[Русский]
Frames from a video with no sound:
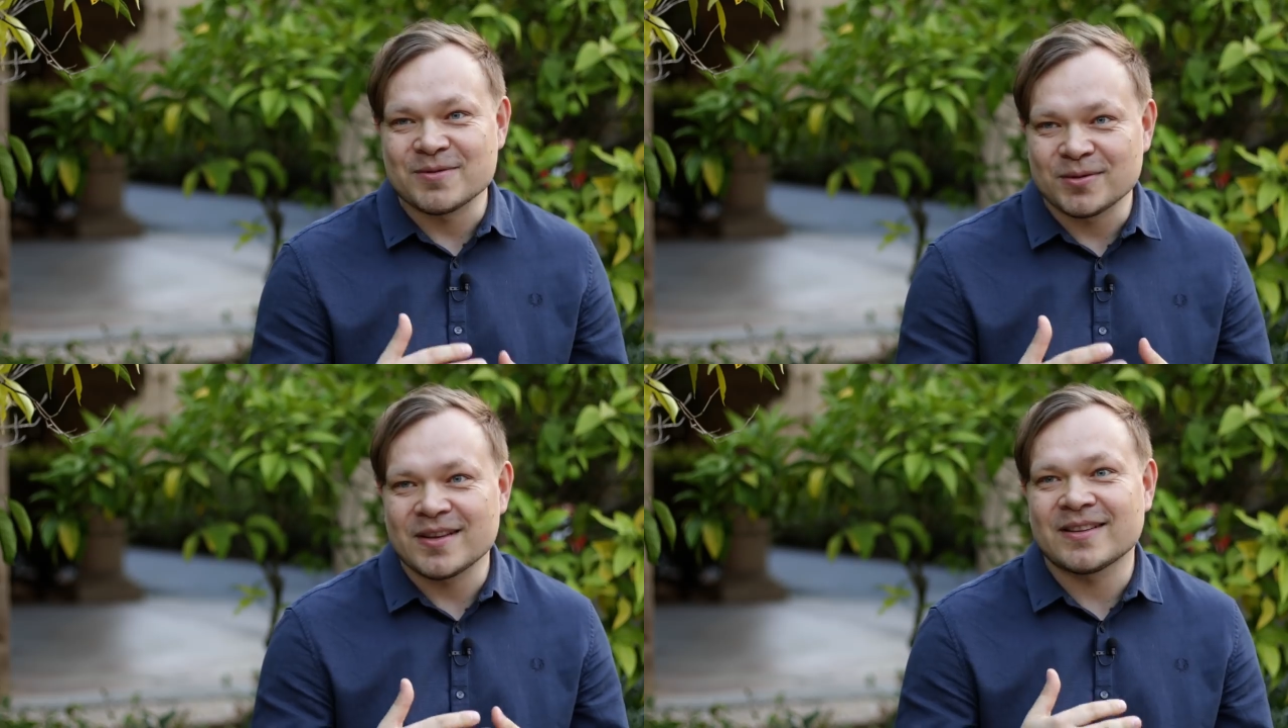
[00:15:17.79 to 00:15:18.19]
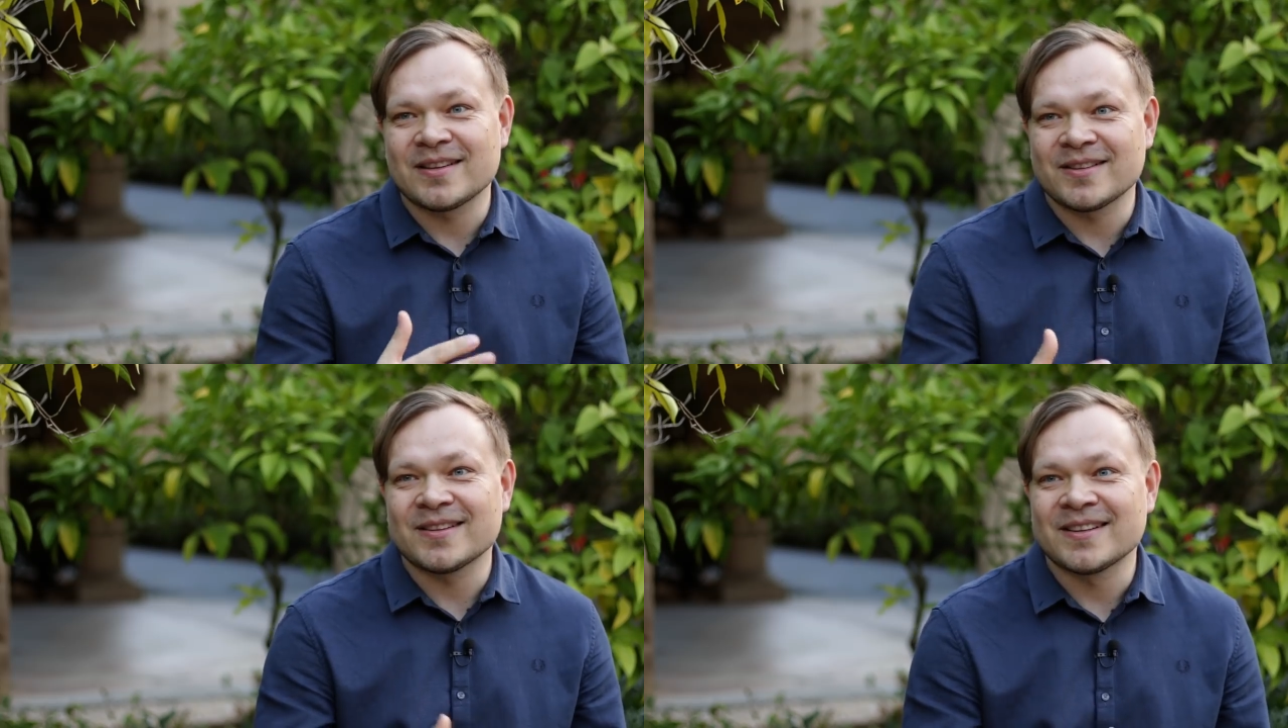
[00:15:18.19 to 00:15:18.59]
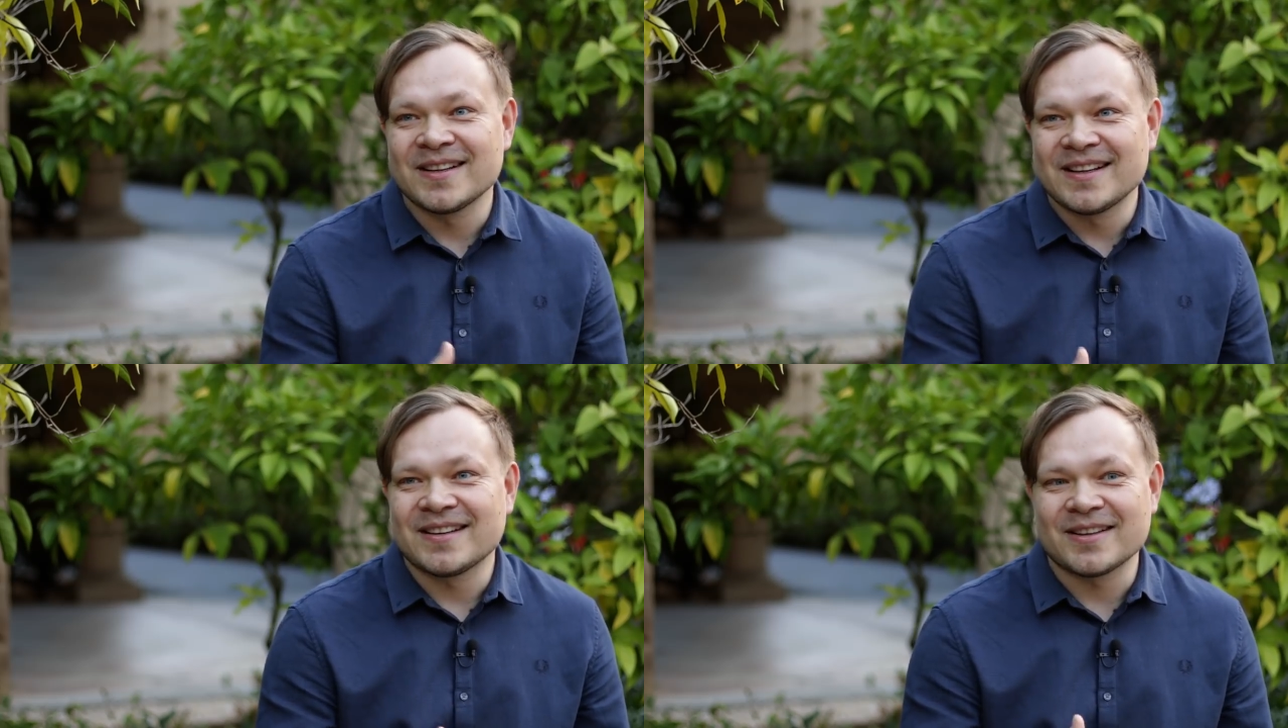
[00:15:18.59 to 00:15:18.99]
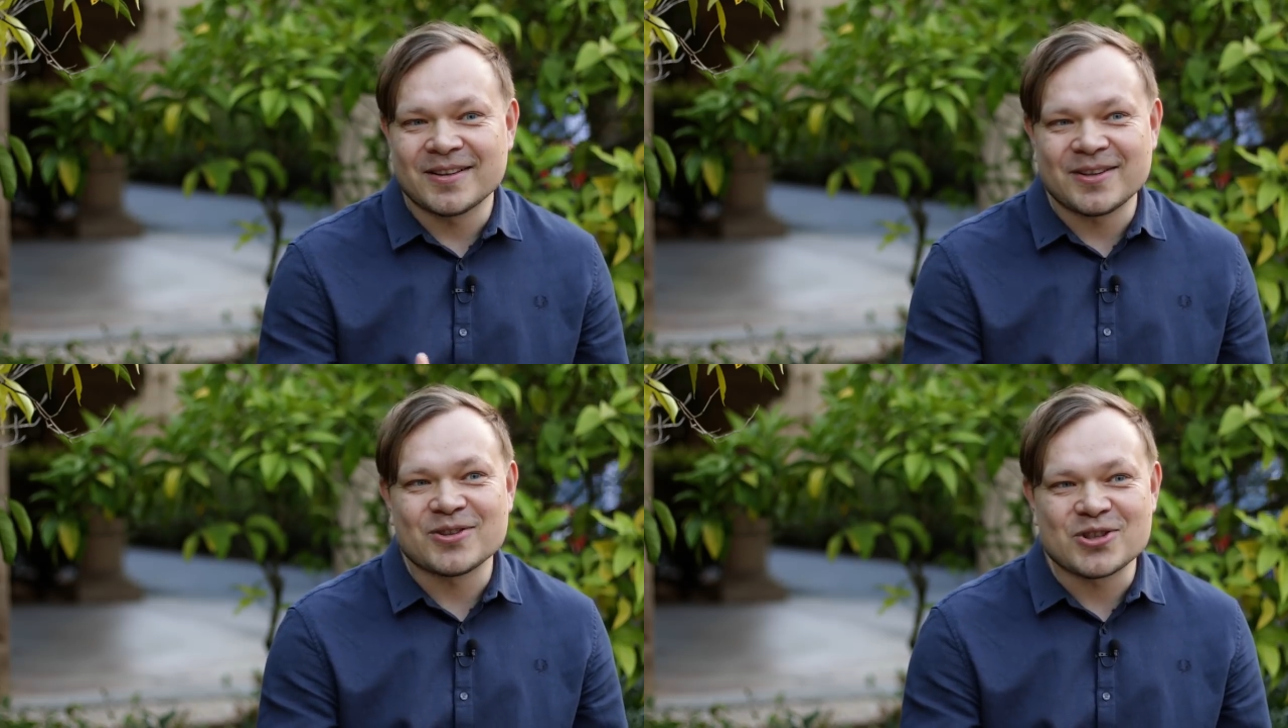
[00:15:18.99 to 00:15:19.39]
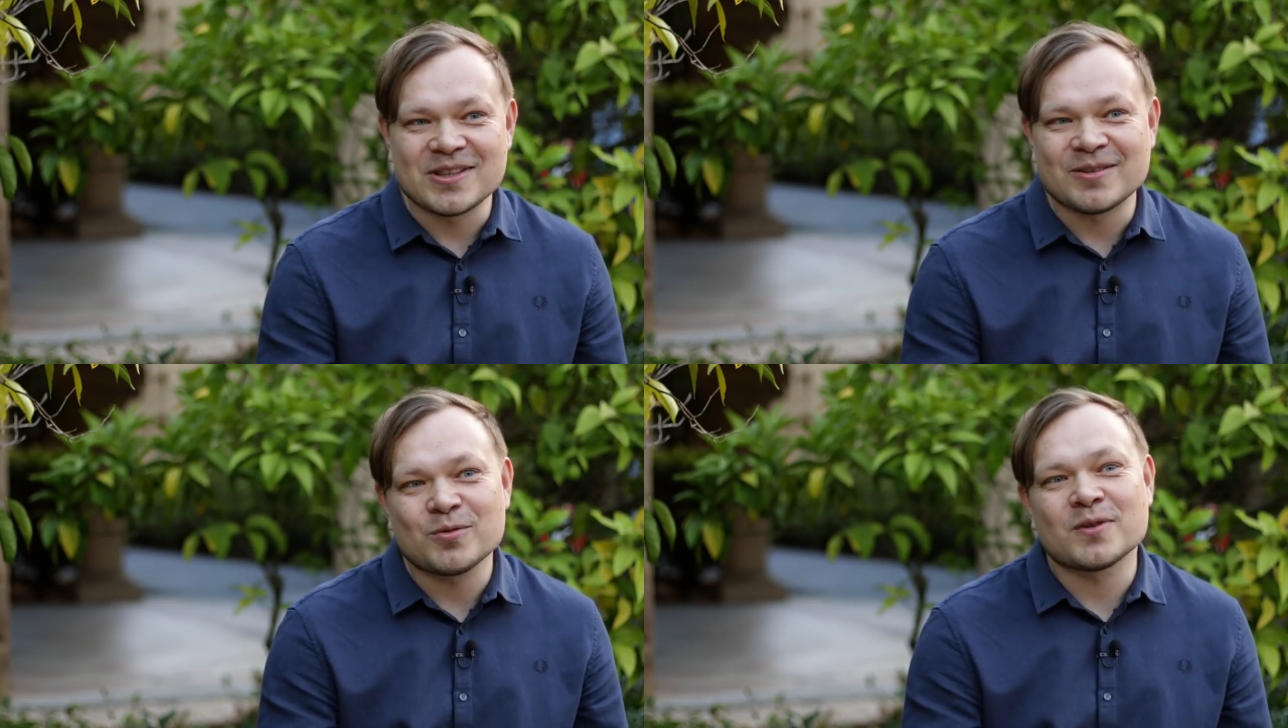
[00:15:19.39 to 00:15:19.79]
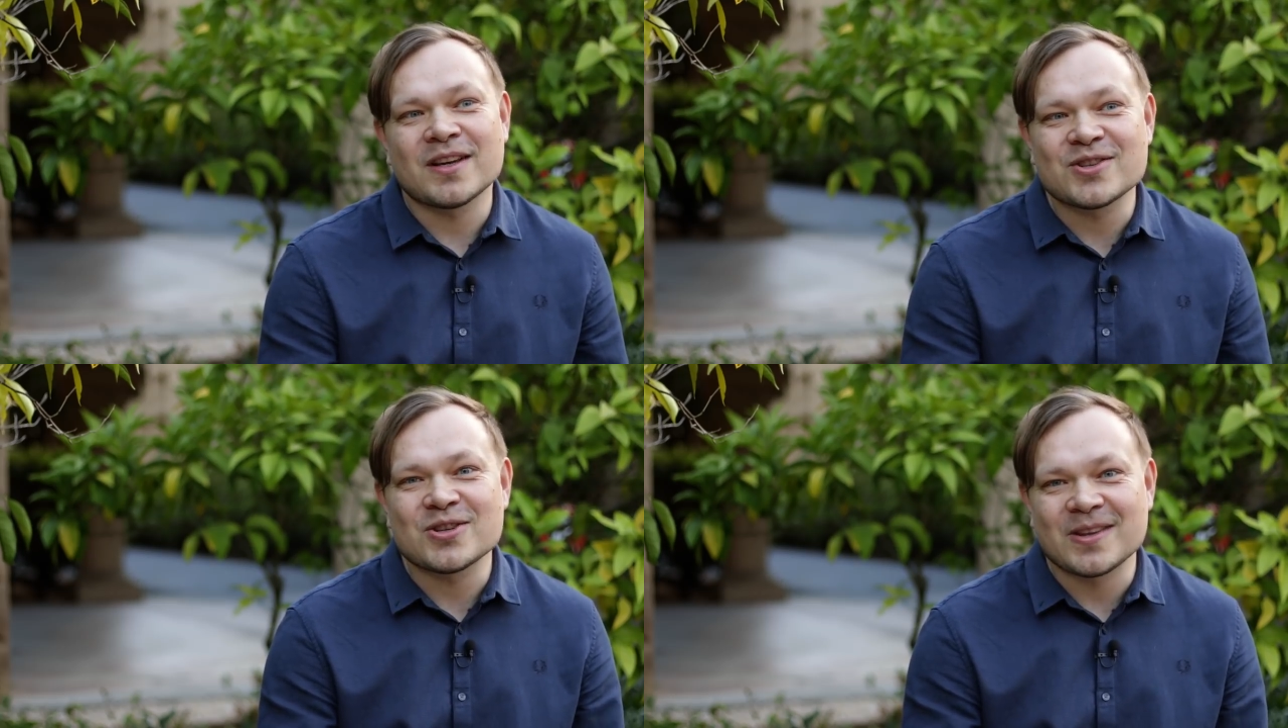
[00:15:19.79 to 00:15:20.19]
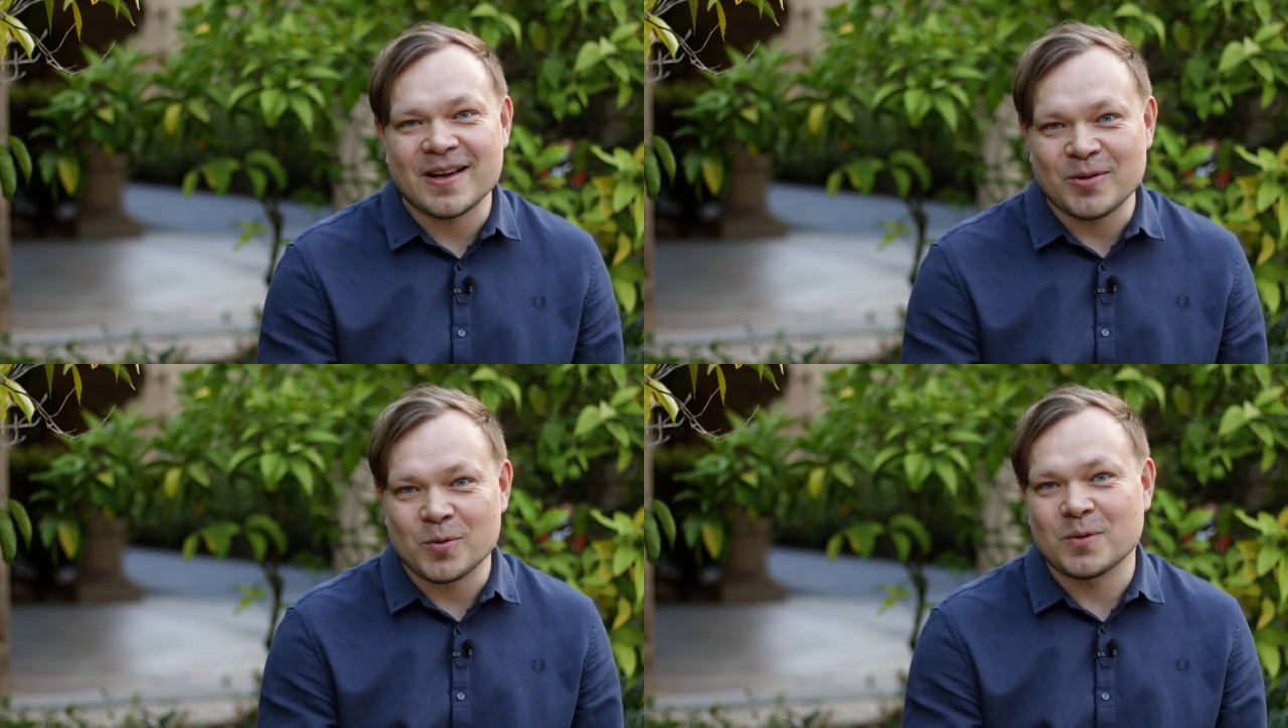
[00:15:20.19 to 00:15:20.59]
Вот так надо, да. так надо жить. Ну, я считаю